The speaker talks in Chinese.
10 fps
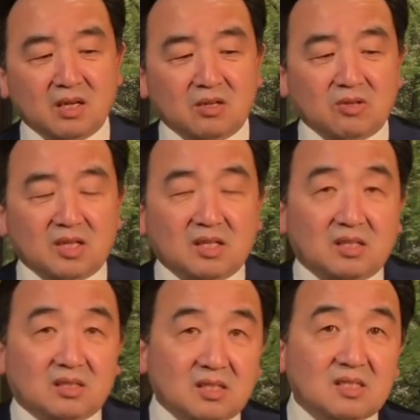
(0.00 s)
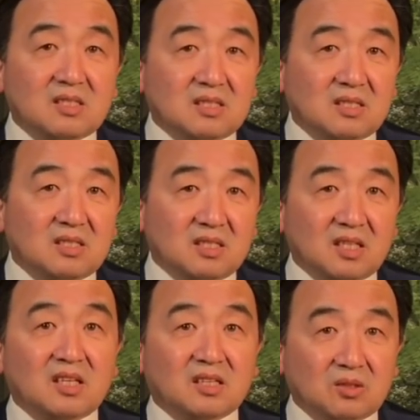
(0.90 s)
所以这是
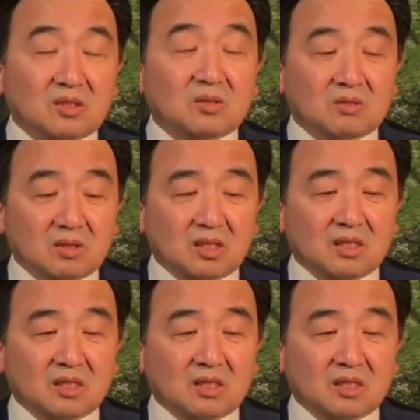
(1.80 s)
邪灵的东西。